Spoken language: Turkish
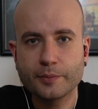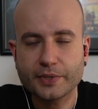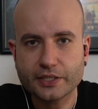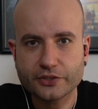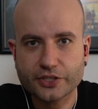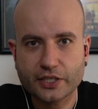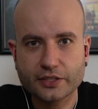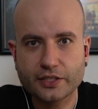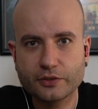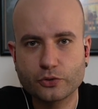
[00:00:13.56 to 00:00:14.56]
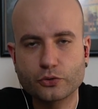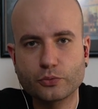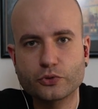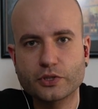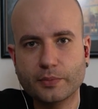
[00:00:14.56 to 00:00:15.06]
Peki dışarıdan eve
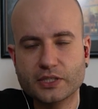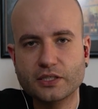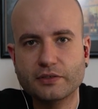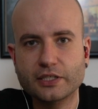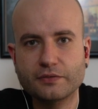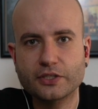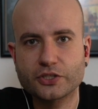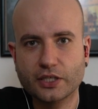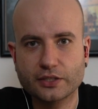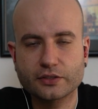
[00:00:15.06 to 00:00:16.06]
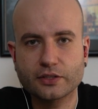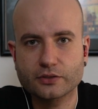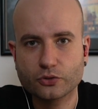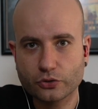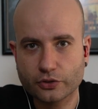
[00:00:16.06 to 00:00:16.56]
döndüğümüzde maske ve eldiveni çıkardıktan
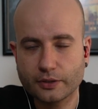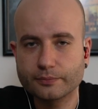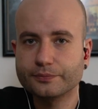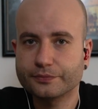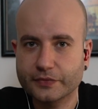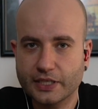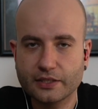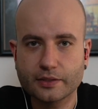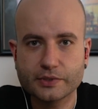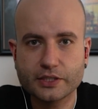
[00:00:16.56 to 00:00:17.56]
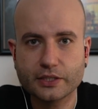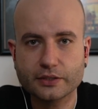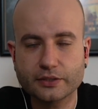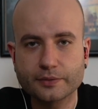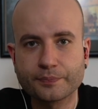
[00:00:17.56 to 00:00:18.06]
sonra ellerimizi
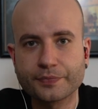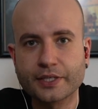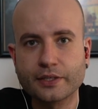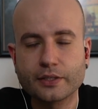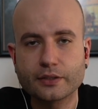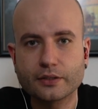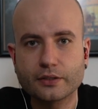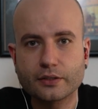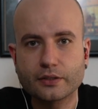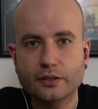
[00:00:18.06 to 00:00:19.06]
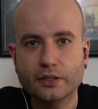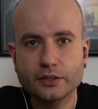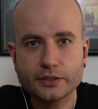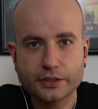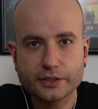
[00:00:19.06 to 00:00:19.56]
yıkadık. Ee,
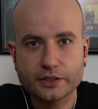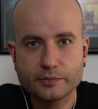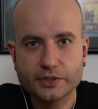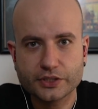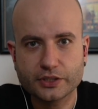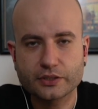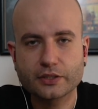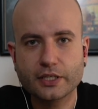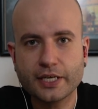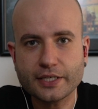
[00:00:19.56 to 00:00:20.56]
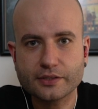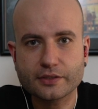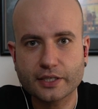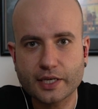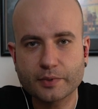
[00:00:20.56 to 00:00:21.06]
ağız hijyenimiz için
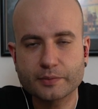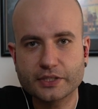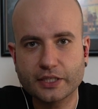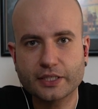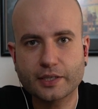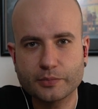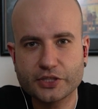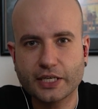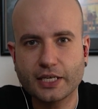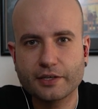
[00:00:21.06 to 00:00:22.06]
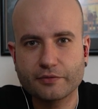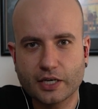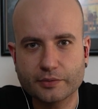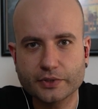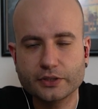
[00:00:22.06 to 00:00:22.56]
ekstra yapmamız gereken bir şeyler
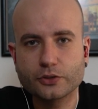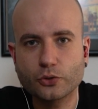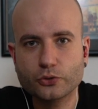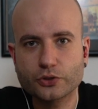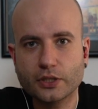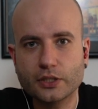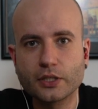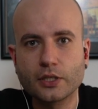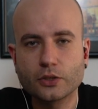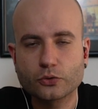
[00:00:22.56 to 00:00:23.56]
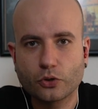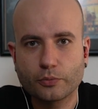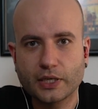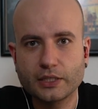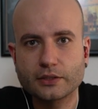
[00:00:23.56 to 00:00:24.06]
var mı? Yoksa
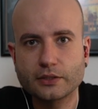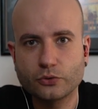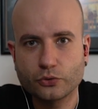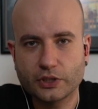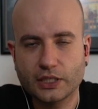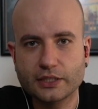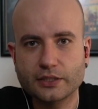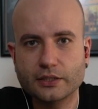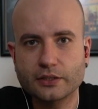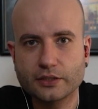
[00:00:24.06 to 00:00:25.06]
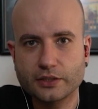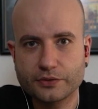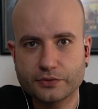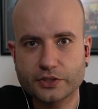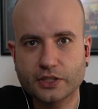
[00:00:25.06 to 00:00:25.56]
normal gündelik e,
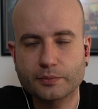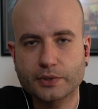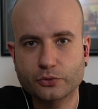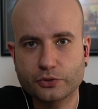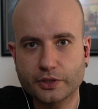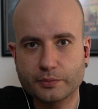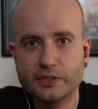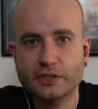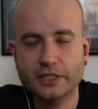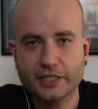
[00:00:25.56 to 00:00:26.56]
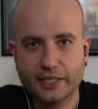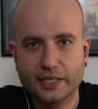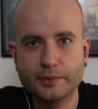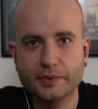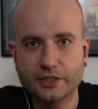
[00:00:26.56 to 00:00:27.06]
diş fırçalama rutinimiz
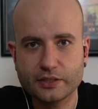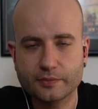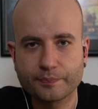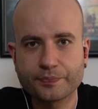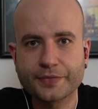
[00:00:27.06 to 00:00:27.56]
yeterli midir?